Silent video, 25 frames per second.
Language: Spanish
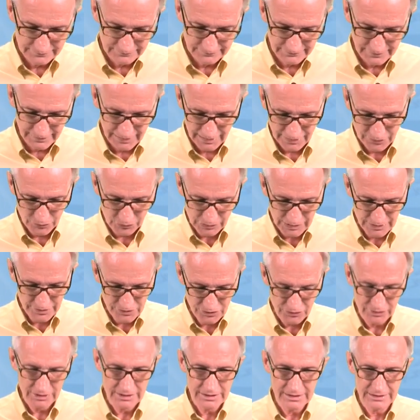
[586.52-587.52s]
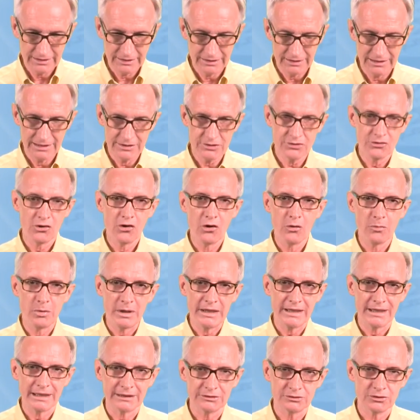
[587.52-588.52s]
hay ocasiones en que es
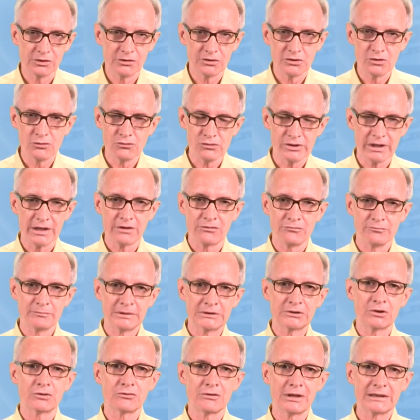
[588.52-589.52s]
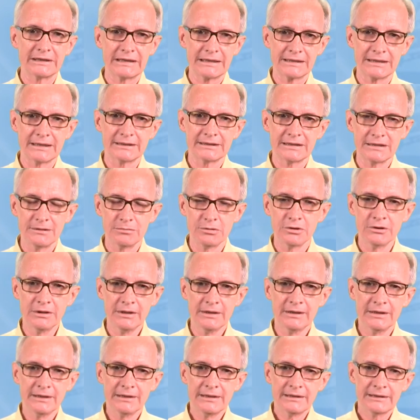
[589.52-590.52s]
obligatorio usar un método alternativo
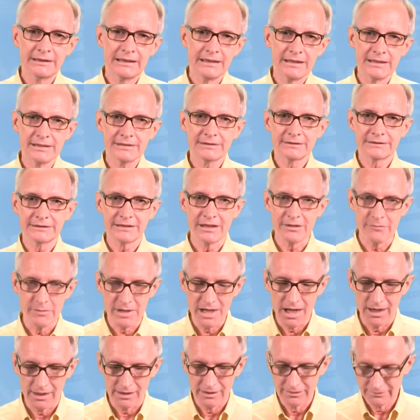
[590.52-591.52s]
que es trivial.